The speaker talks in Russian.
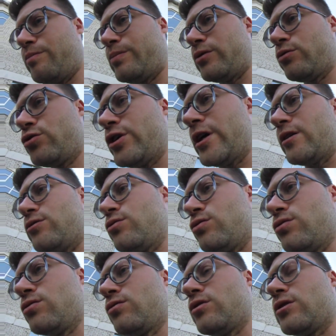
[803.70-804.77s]
Получается
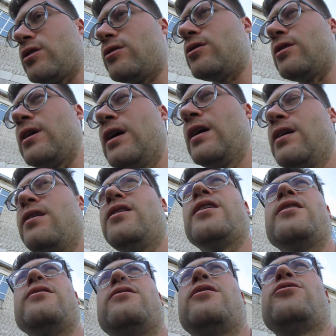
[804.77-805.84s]
уснуть, кстати.
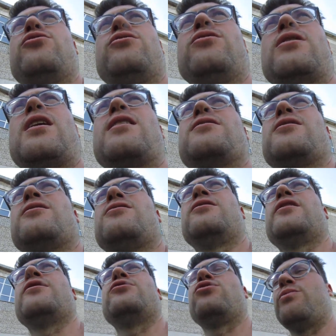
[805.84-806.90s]
я не дрочу. А, кстати,
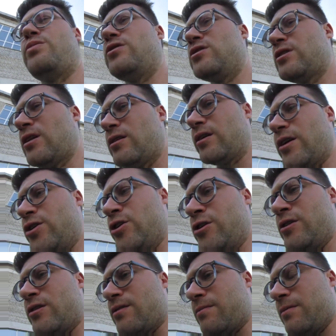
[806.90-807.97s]
я еще перестал
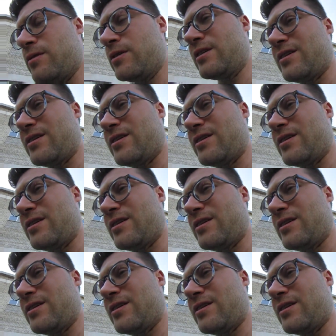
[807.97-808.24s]
дрочить там.